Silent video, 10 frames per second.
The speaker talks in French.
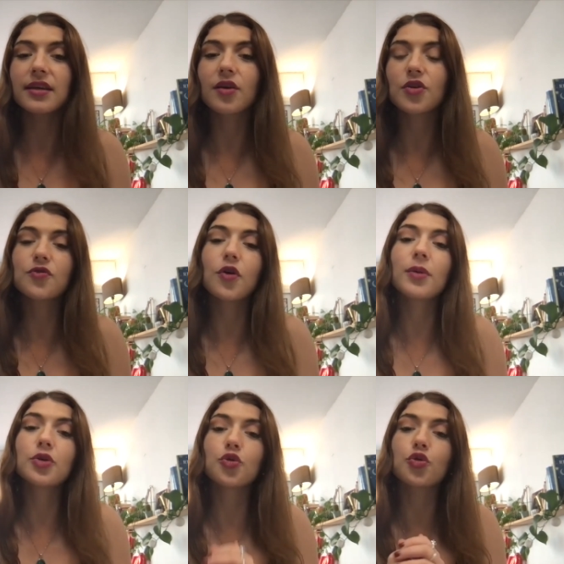et
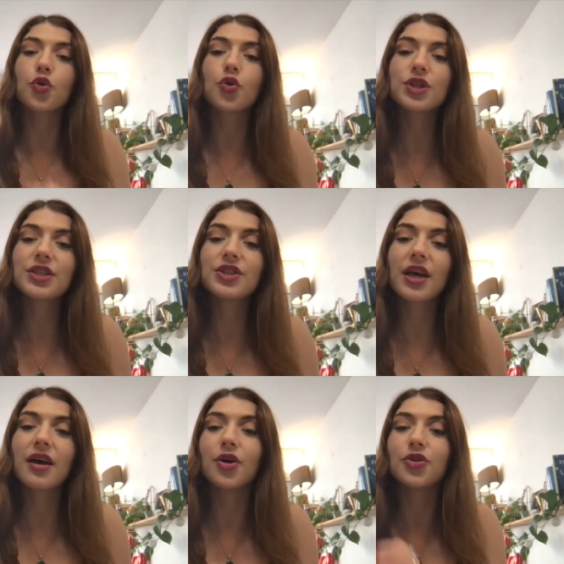transformant notre
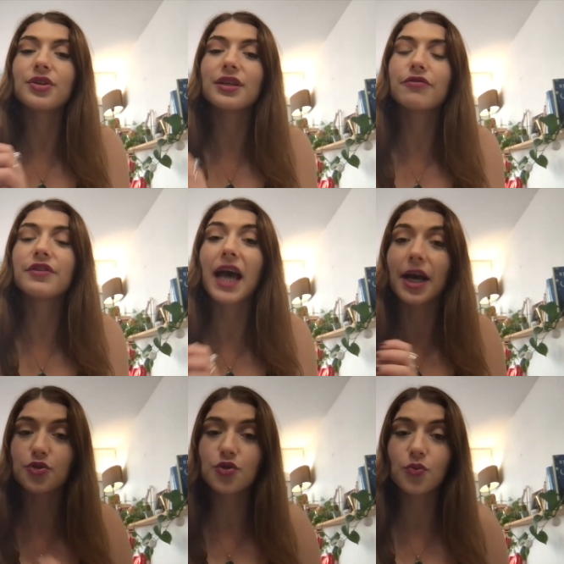quotidien en un défi
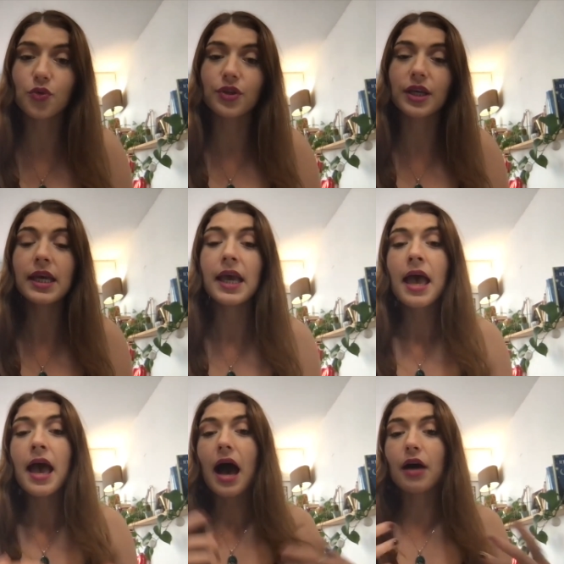à surmonter.
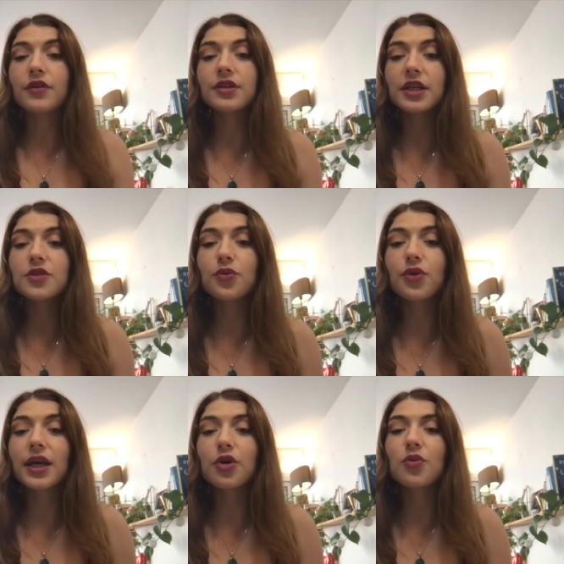Avant
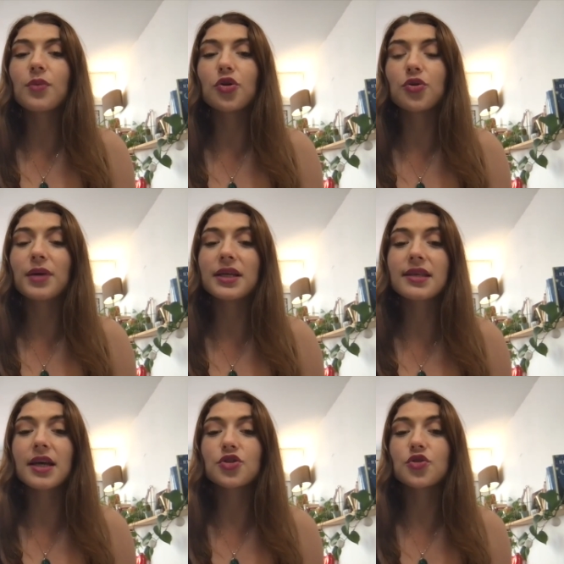d'explorer comment le
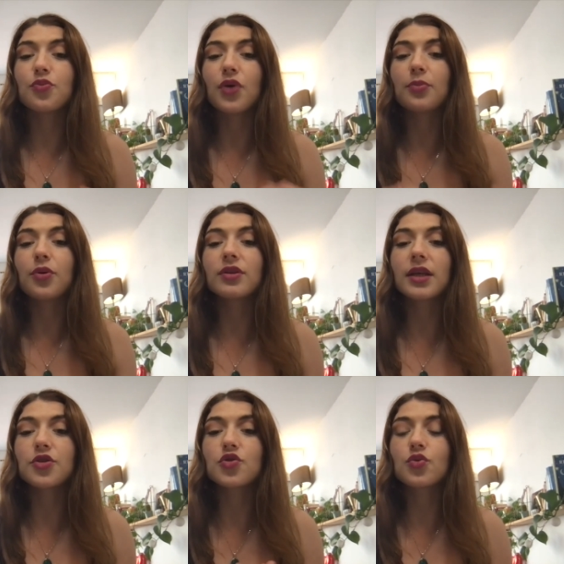massage peut
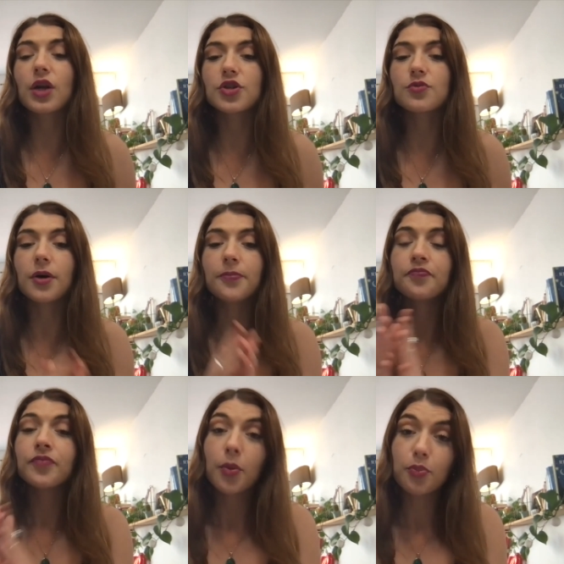apporter un soulagement,
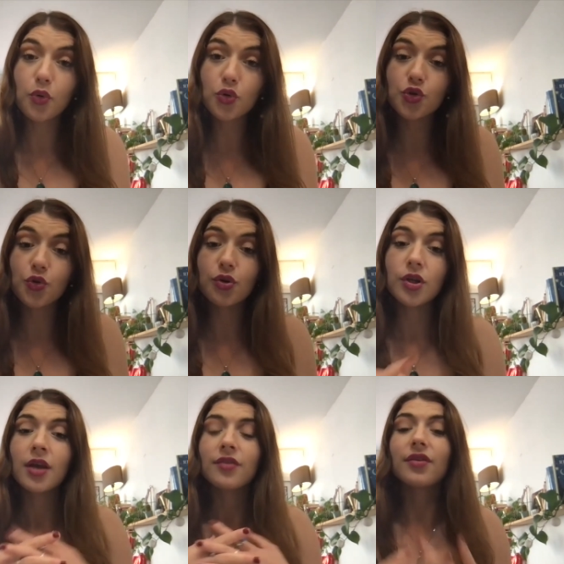plongeons
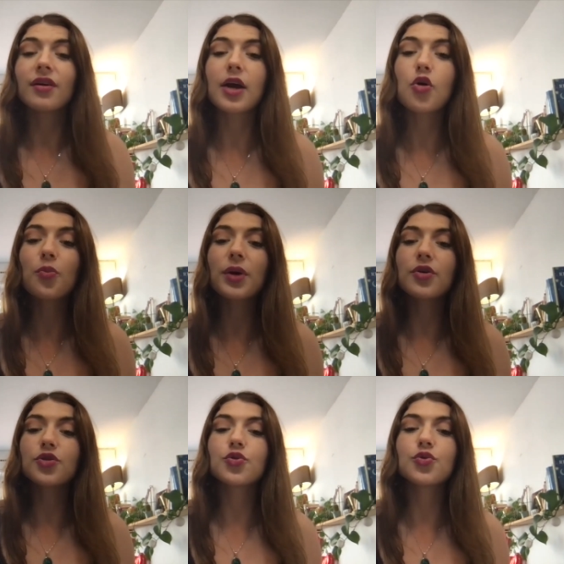dans la
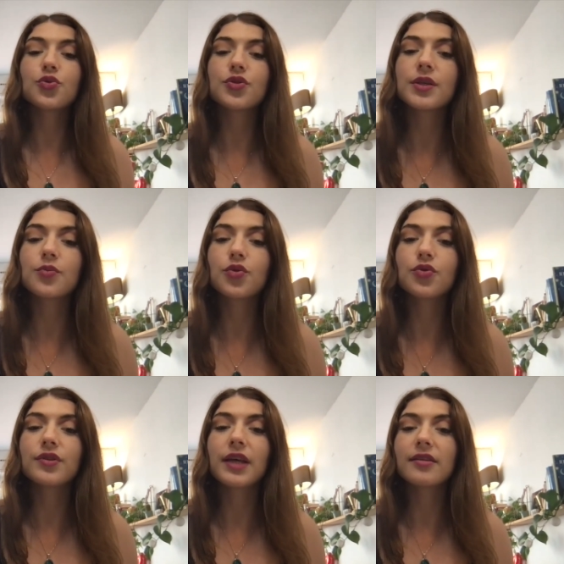compréhension de ces maux
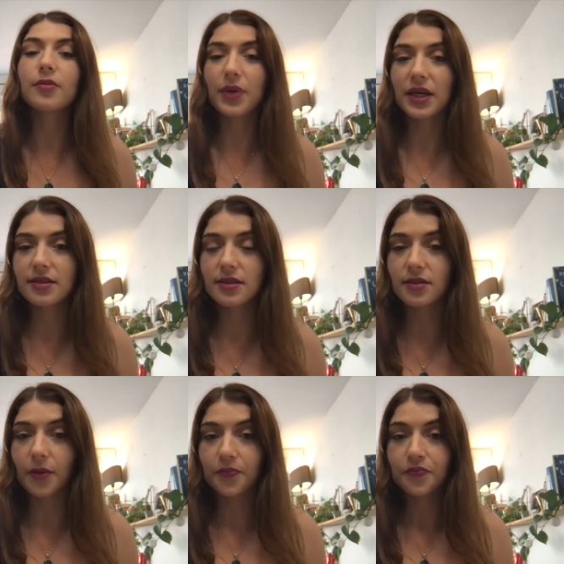de tête
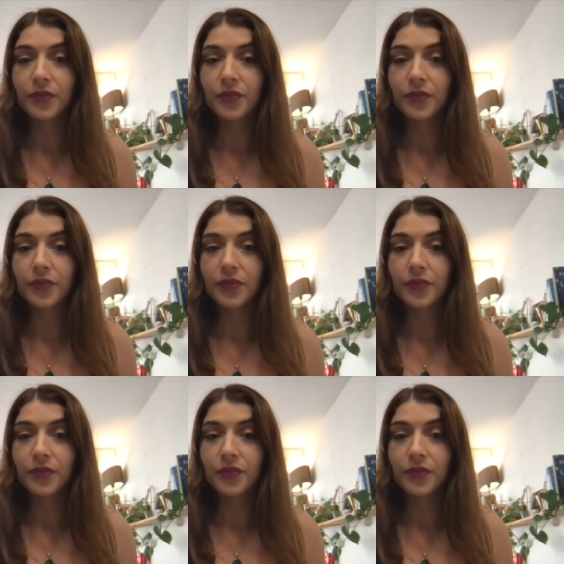persistants.